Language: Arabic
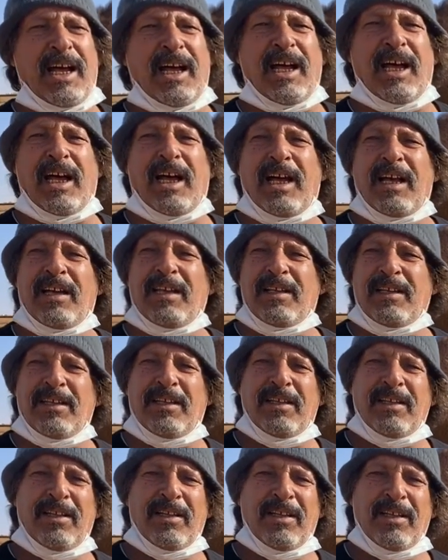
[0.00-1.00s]
وش
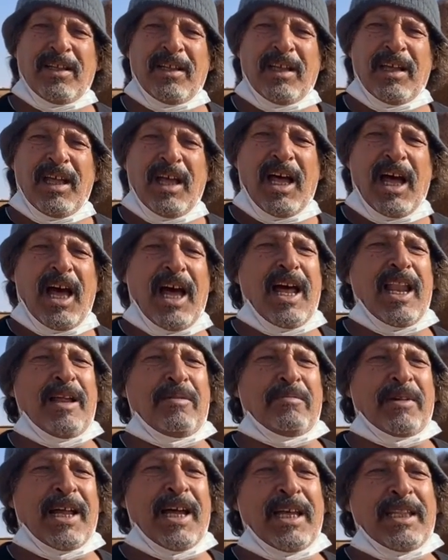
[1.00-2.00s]
الامراض الشائعه اللي
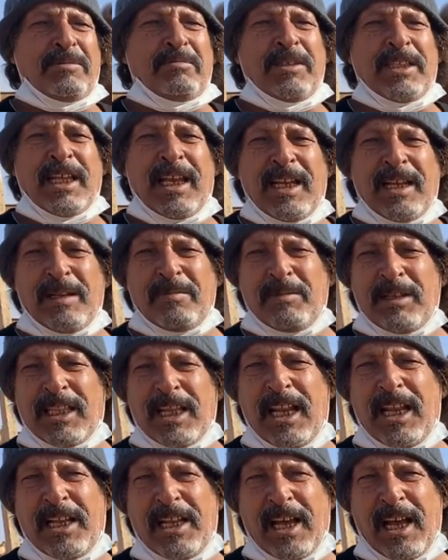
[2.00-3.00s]
الامراض مثلا
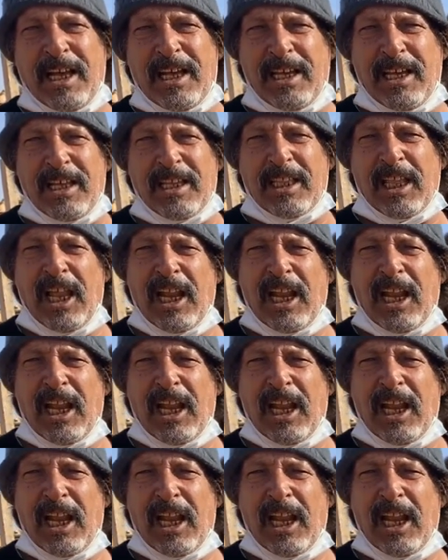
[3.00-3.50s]
مثلا آه، ضلع